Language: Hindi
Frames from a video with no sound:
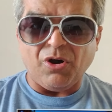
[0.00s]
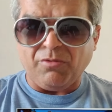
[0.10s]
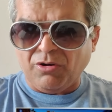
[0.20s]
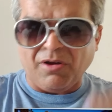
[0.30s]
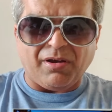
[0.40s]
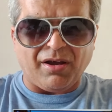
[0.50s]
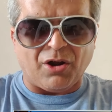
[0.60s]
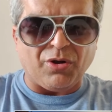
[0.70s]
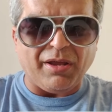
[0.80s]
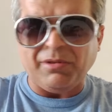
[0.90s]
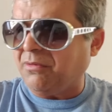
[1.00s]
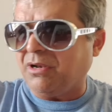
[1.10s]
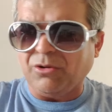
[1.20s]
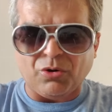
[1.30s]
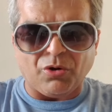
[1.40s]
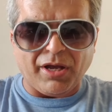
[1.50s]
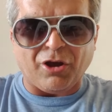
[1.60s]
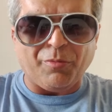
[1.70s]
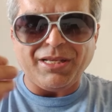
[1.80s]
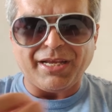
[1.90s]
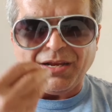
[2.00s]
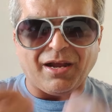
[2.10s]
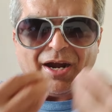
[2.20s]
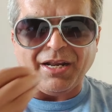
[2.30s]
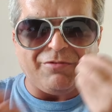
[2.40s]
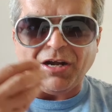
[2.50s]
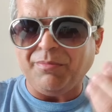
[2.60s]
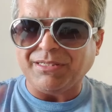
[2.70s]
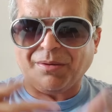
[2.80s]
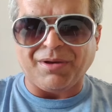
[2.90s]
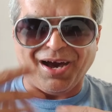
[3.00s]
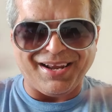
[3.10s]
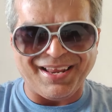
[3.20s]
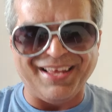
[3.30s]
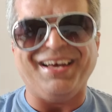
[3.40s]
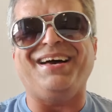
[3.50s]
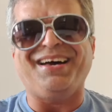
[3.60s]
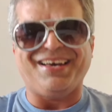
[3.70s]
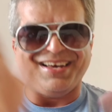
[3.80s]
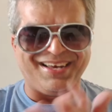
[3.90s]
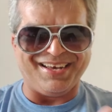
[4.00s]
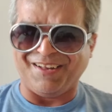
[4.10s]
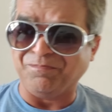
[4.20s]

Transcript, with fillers: और वो लोग घरों के मतलब लोगों के घरों में जाके गार्डन वार्डन में सब खा रहे हैं